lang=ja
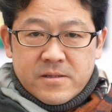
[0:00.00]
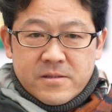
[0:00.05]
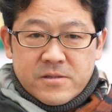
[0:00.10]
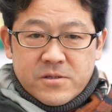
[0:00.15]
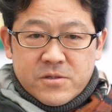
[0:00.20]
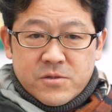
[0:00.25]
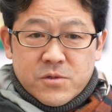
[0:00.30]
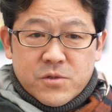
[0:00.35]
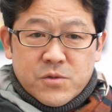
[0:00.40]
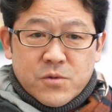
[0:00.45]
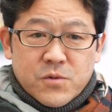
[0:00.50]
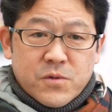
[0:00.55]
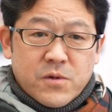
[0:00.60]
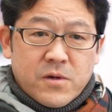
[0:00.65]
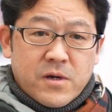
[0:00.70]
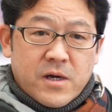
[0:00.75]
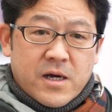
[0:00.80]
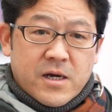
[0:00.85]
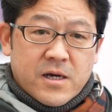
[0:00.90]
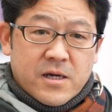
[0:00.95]
重症
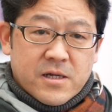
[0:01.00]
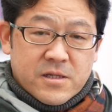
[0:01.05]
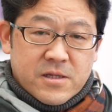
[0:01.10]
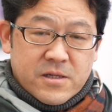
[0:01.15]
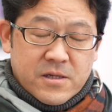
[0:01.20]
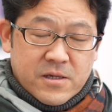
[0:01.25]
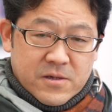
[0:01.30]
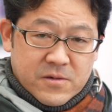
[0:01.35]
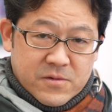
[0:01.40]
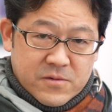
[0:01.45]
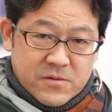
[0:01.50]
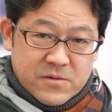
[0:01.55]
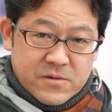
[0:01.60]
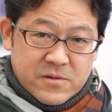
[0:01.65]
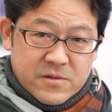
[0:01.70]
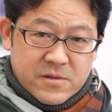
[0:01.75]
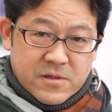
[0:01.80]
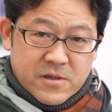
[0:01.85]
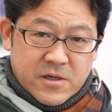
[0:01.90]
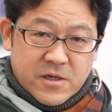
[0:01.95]
度が上がっていく
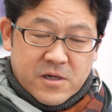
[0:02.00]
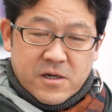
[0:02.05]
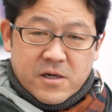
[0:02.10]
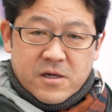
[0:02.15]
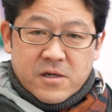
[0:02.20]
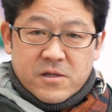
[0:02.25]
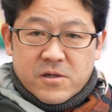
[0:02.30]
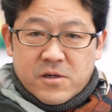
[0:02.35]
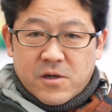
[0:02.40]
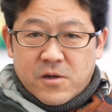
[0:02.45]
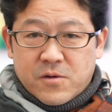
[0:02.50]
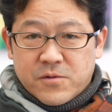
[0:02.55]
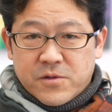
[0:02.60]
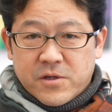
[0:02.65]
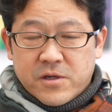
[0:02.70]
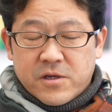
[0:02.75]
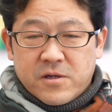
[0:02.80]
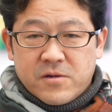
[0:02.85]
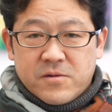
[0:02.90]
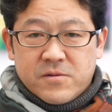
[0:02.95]
きっかけに結構
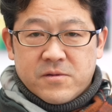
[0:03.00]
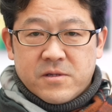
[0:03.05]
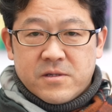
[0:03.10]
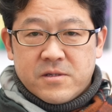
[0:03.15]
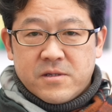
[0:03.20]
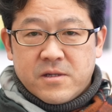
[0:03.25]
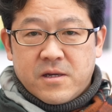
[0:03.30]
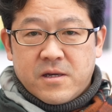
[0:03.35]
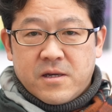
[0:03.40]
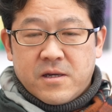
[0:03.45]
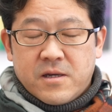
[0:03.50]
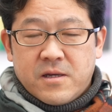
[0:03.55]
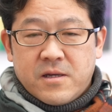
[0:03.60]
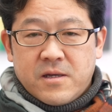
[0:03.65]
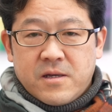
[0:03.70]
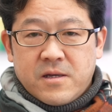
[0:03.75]
できるんですね。